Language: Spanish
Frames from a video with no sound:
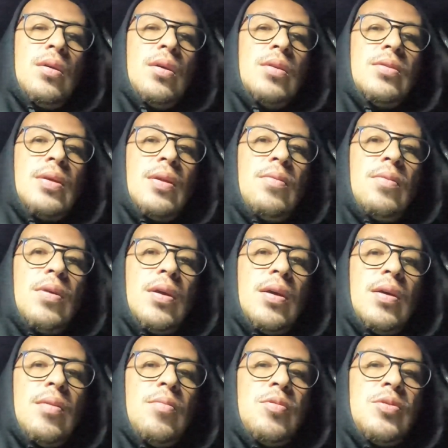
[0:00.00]
es algo
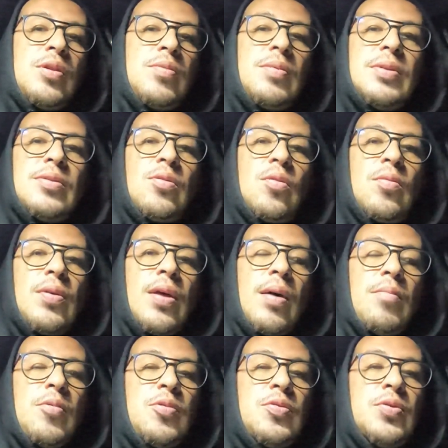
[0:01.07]
que muchas veces
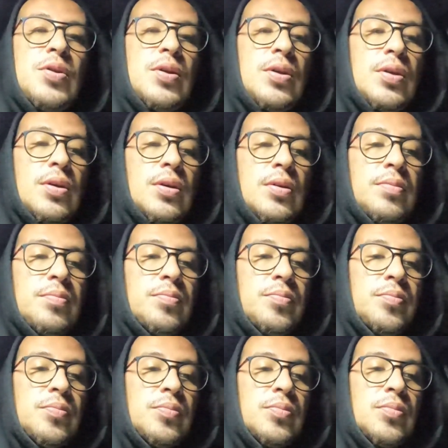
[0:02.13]
olvidamos y
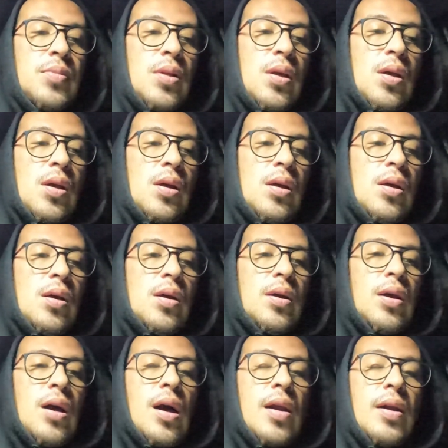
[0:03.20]

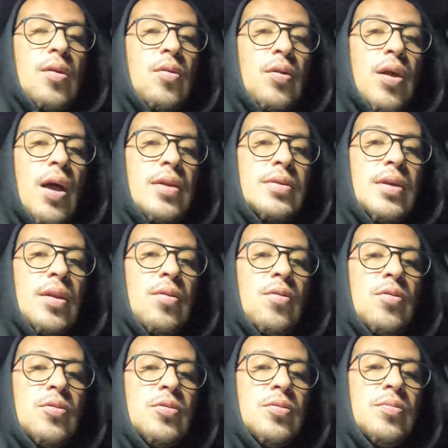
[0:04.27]
cada
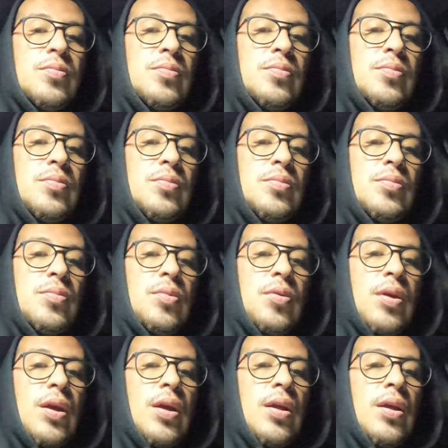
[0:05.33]
recordárselos
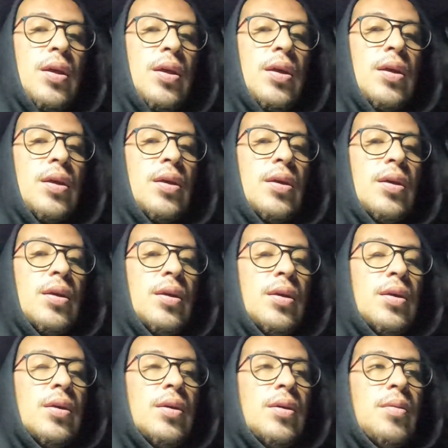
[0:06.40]
porque
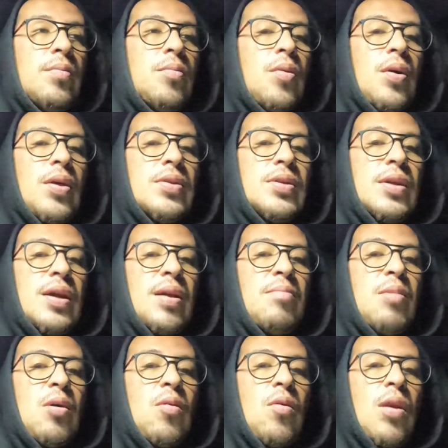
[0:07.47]
por ahí dicen que
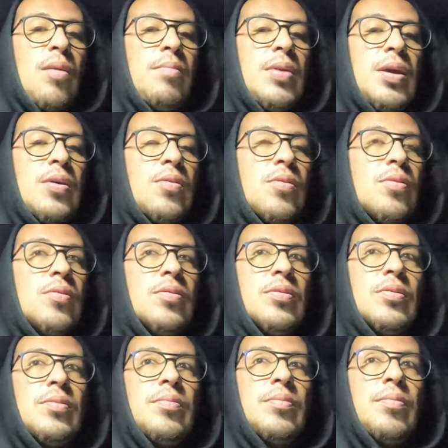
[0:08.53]
el mejor amigo
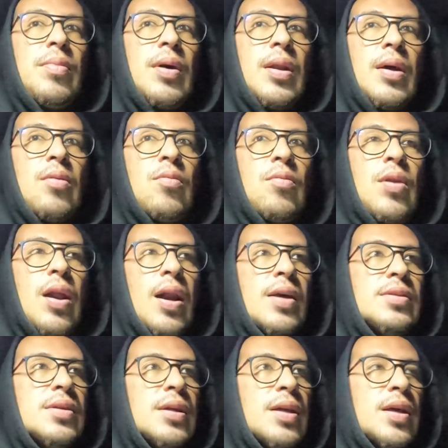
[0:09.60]
para curar
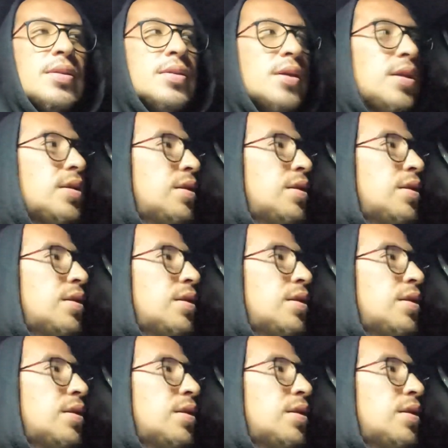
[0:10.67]
las heridas es el